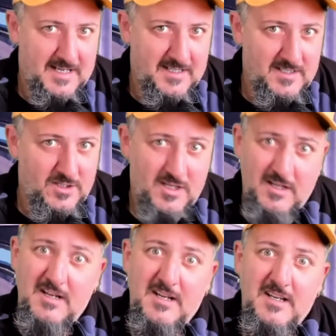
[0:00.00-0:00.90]
Índia
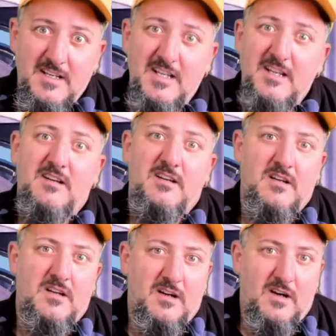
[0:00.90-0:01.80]
e
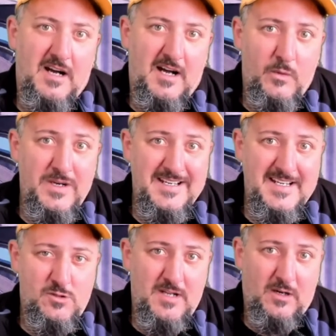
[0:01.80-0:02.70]
uh, o
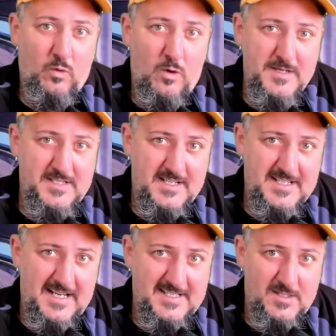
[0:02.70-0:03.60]
início da
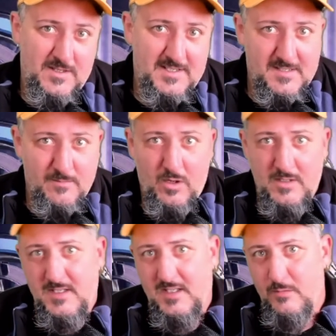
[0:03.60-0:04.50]
comercialização dessas
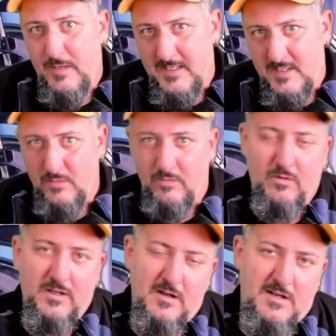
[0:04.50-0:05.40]
motos aqui no Brasil. O
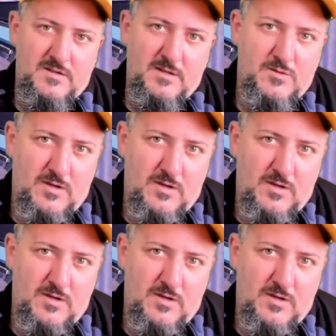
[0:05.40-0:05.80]
que nós vimos com a